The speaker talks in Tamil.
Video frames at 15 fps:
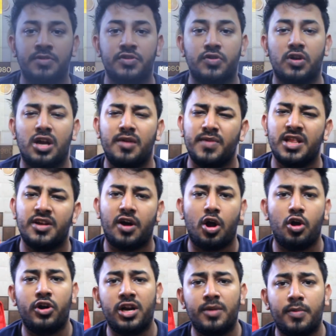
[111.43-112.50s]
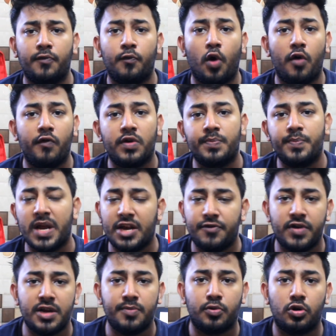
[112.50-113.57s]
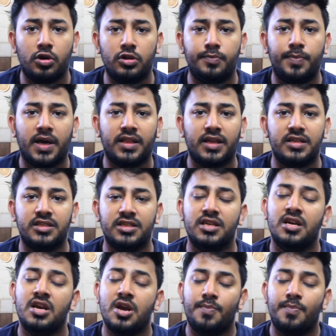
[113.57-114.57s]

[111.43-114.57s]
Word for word: அப்படின்னு சொல்லலாம் இது ஆல்ரெடி நம்ம வாவே மே டுவெண்ட்டி ப்ரோவில் வந்து பார்த்தாச்சு